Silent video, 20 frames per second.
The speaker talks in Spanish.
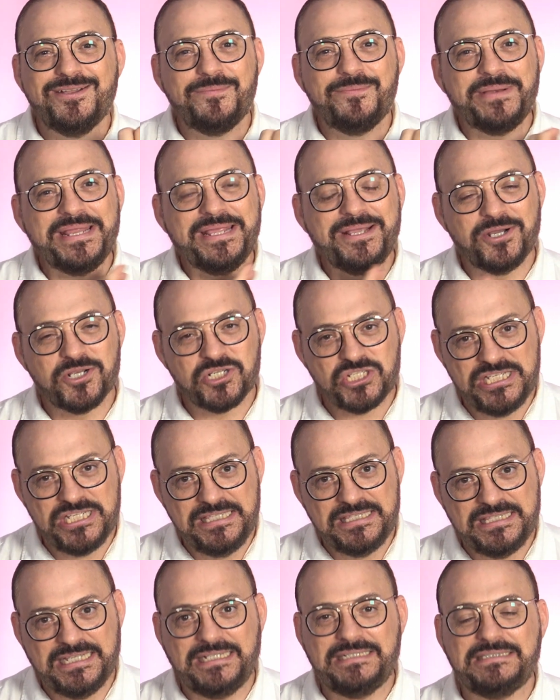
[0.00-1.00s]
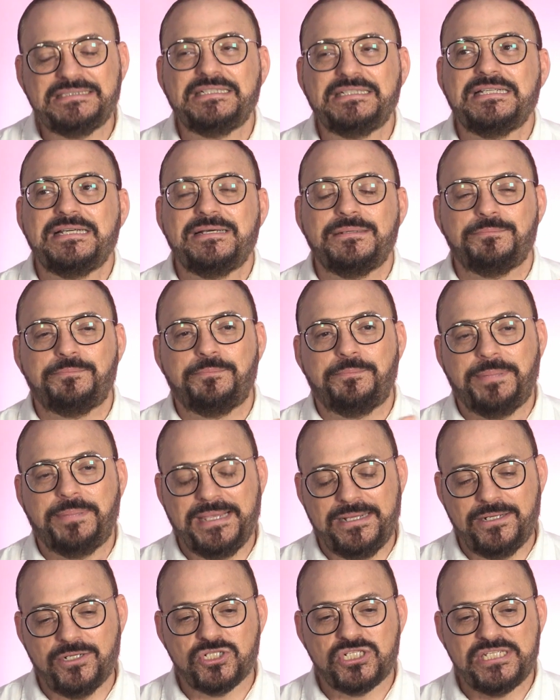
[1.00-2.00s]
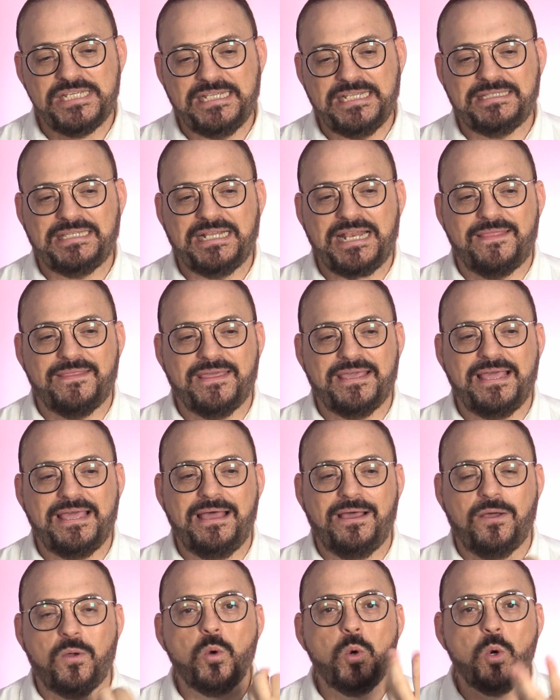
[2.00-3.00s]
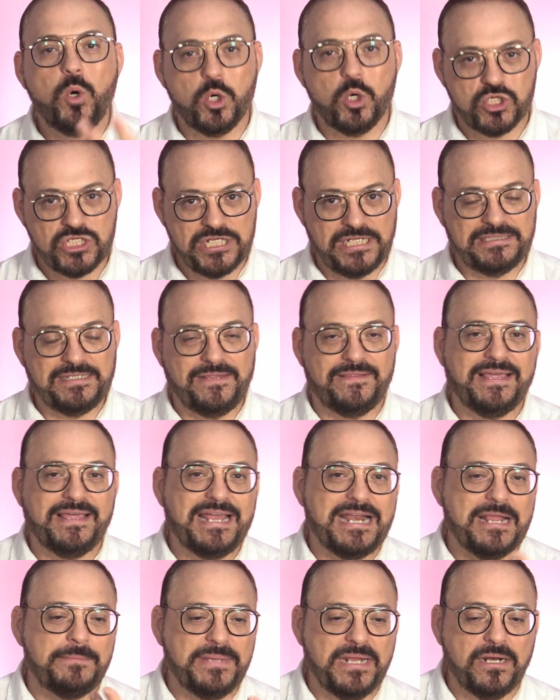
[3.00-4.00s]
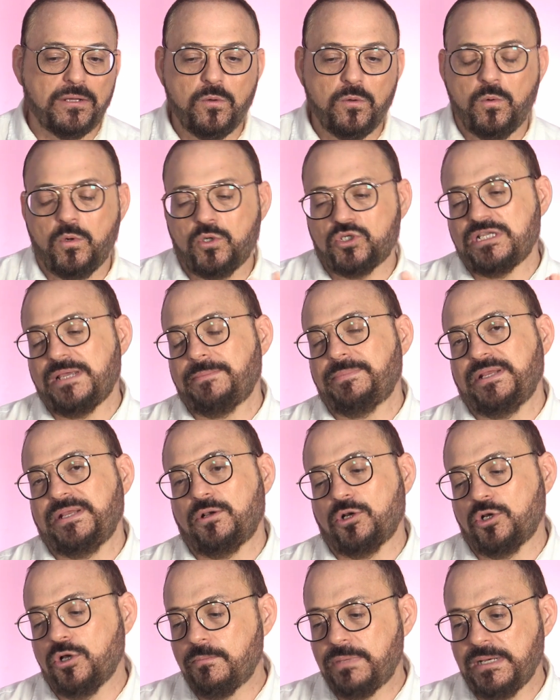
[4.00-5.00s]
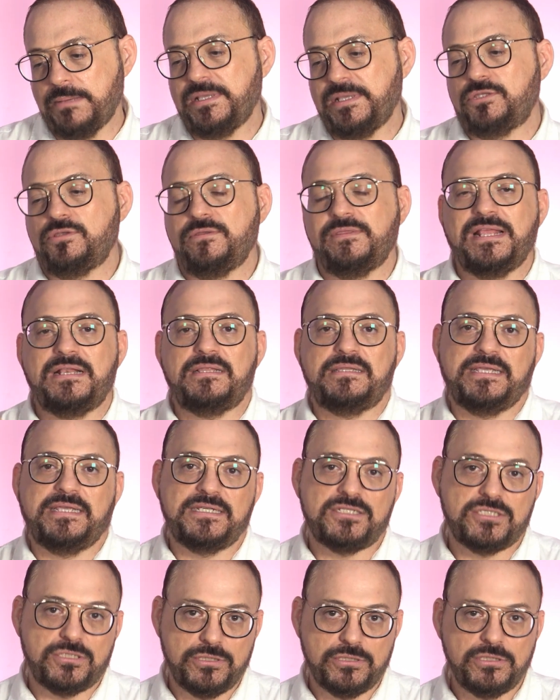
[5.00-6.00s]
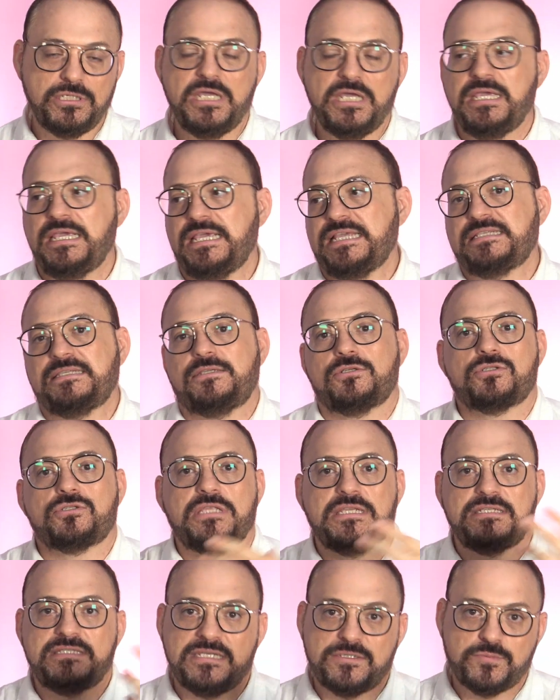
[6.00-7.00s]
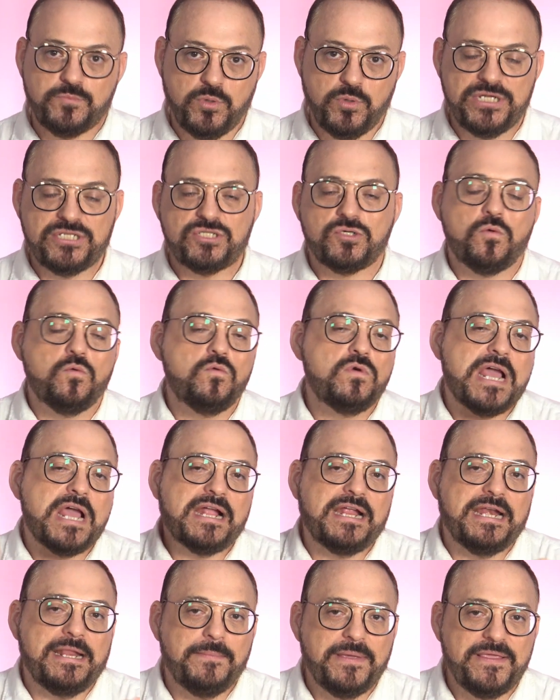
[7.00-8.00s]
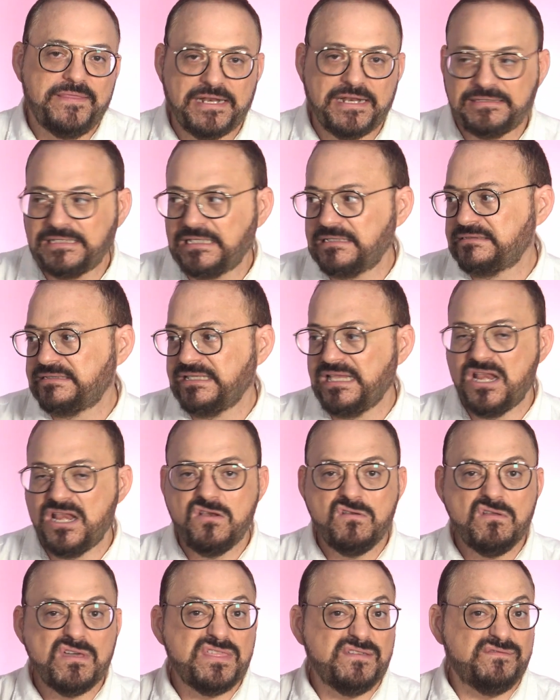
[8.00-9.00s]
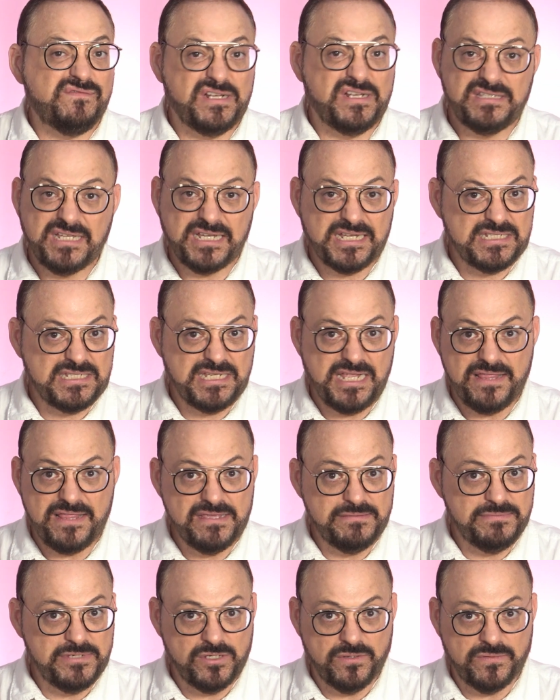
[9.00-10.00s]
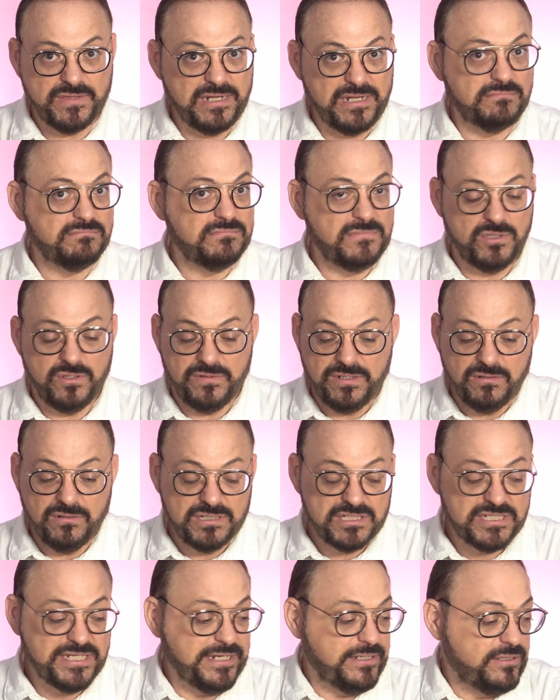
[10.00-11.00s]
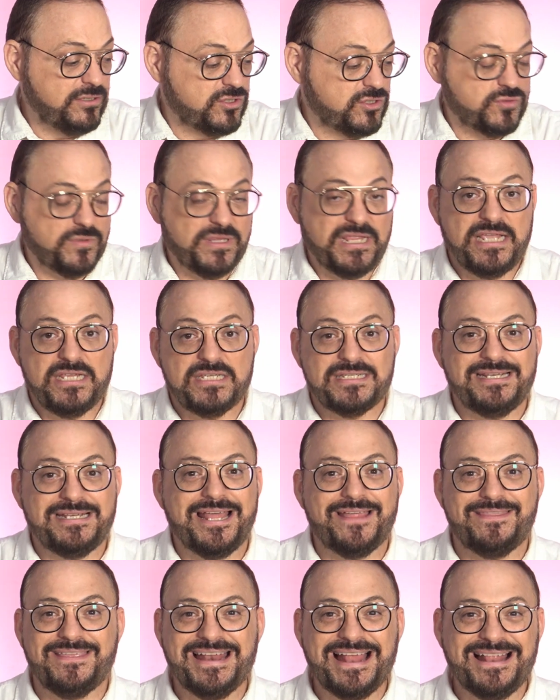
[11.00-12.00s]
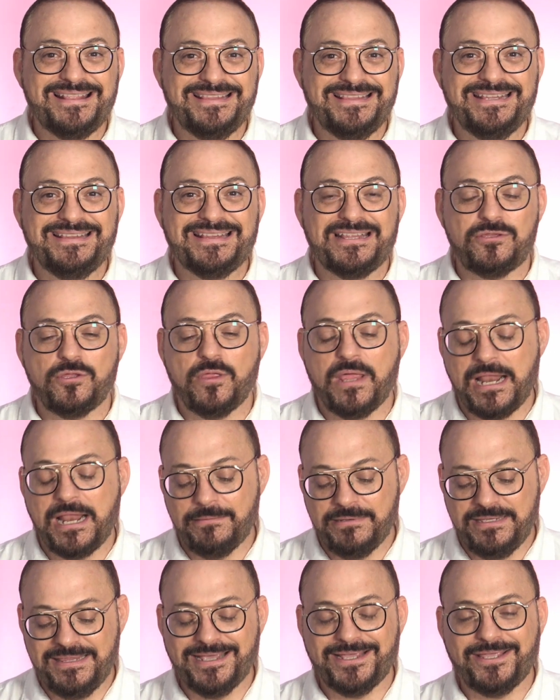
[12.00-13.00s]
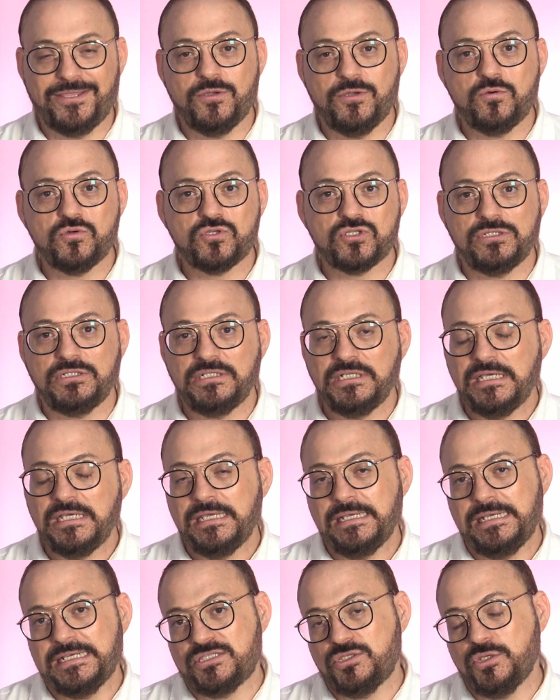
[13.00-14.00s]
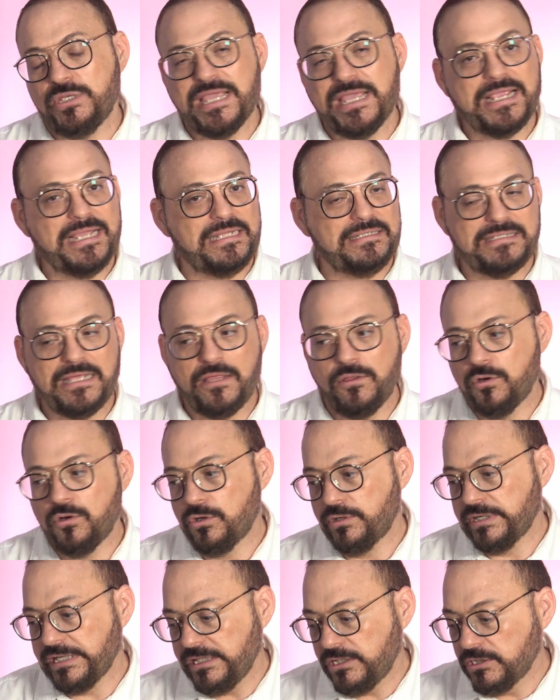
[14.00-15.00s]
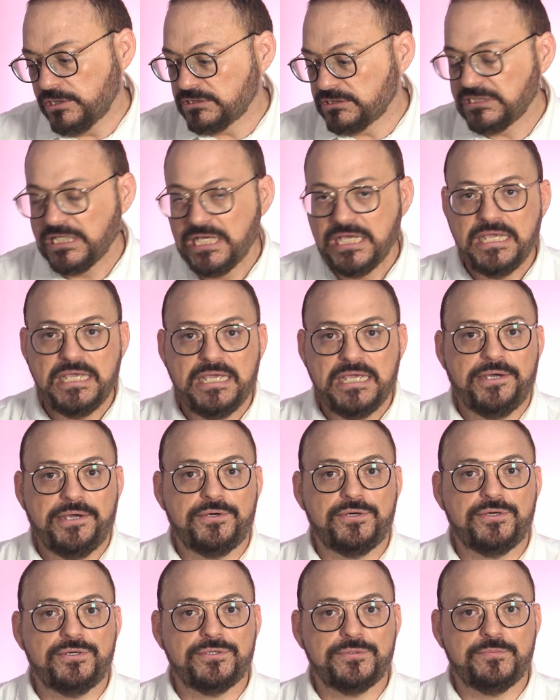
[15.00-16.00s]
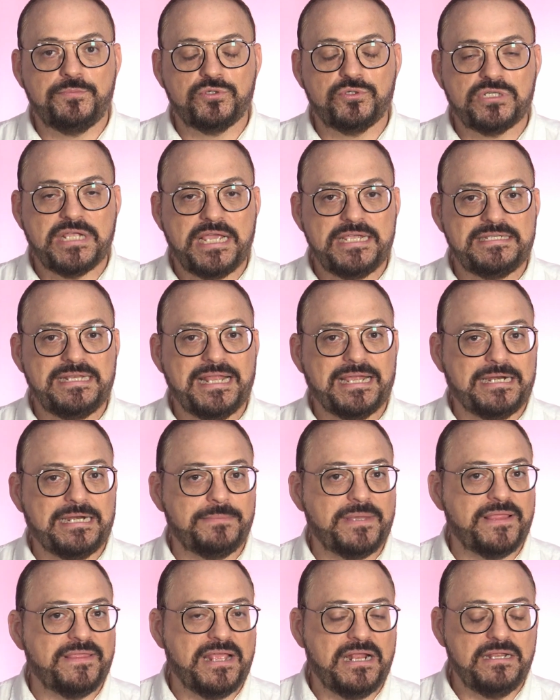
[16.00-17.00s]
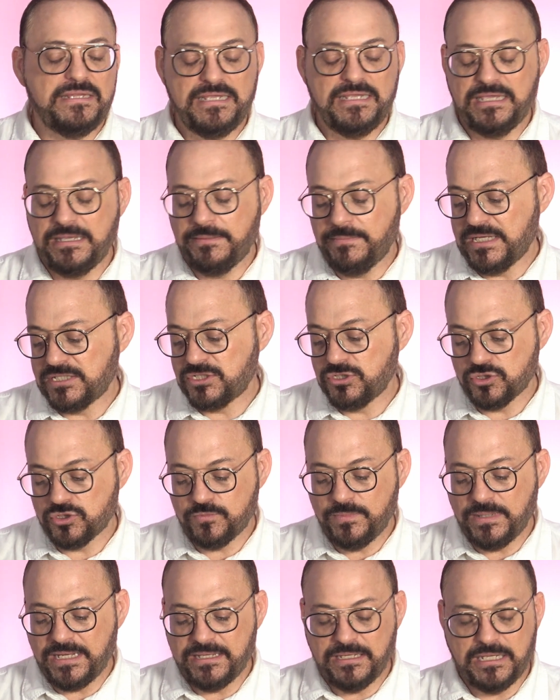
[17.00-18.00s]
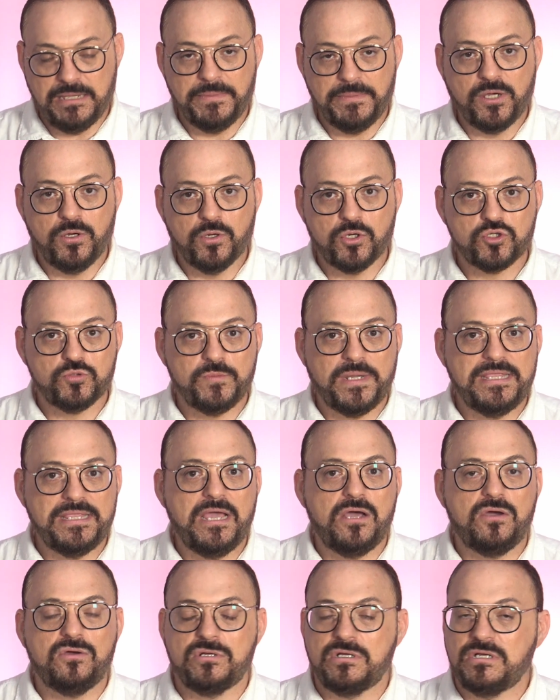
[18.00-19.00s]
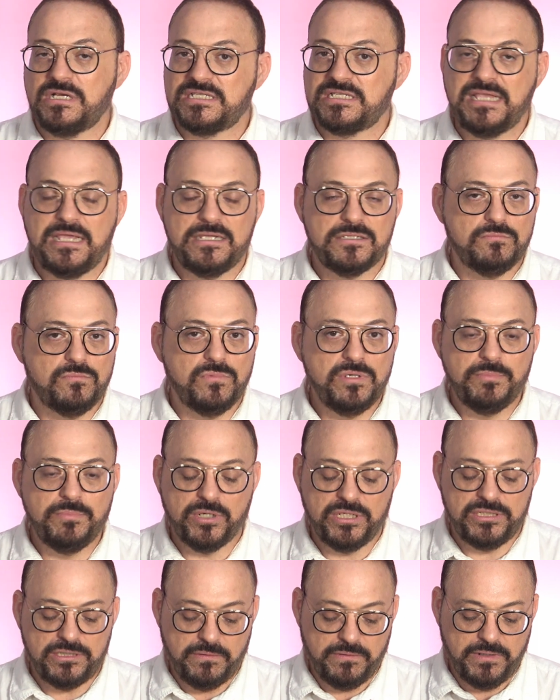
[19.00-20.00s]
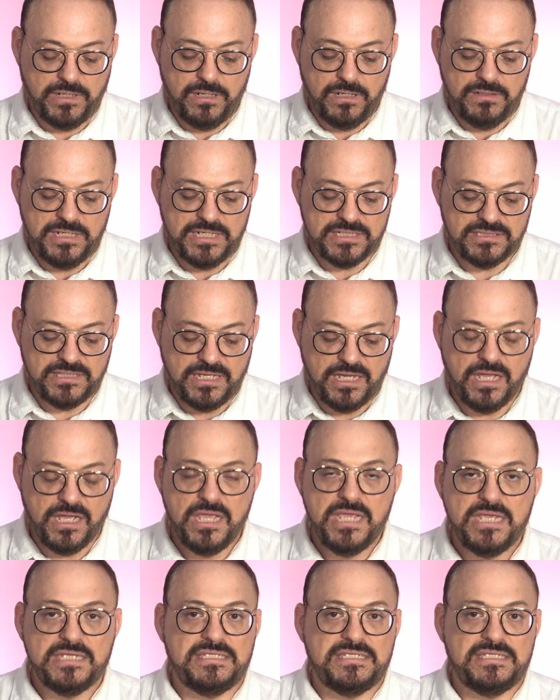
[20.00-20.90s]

no pringosita, pero sí que te la deja jugosa, te deja la piel jugosa, pero el complemento ideal de esto es que os deis después una crema hidratante, no hace falta que sea de Bioden, lo digo en serio, os dais la de toda la vida que yo uso, que estoy encantado con ellos, o buscáis la crema de Aldi que más os va, que mejor os vaya, o gastáis muy poquito dinero y ya está.